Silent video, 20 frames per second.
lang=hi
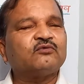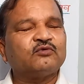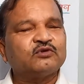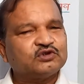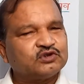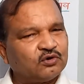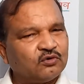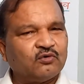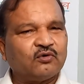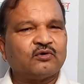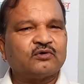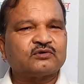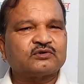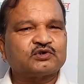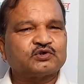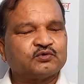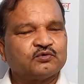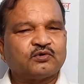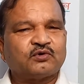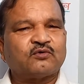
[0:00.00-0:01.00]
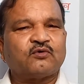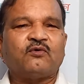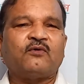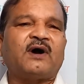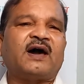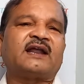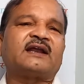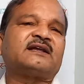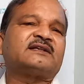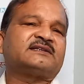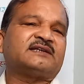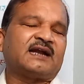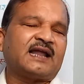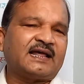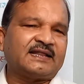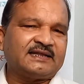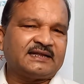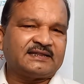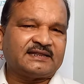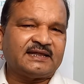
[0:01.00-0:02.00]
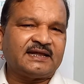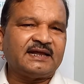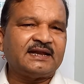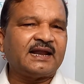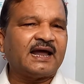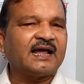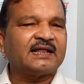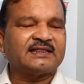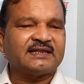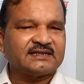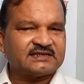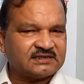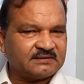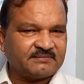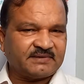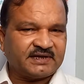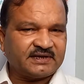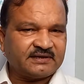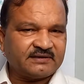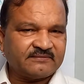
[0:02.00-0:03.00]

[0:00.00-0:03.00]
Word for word: कुछ लोग सूर्य को अर्घ चढ़ा देते हैं नहाते समय